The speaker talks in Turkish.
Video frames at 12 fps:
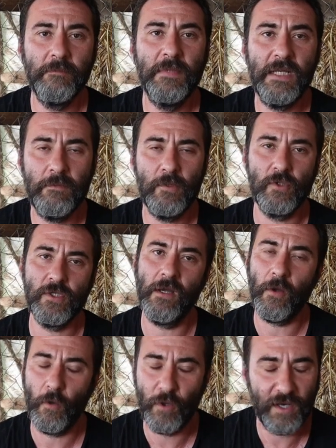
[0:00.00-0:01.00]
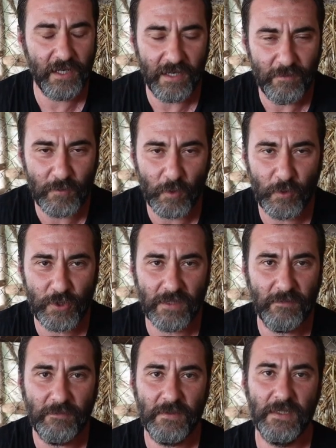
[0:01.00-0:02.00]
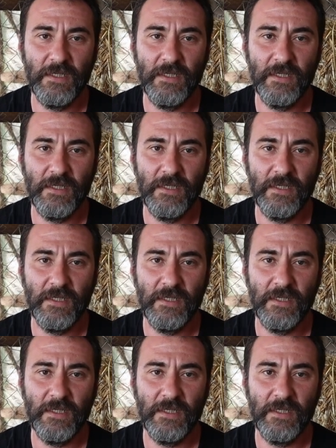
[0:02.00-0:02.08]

Bilmiyorsak öğrenelim, konuşalım.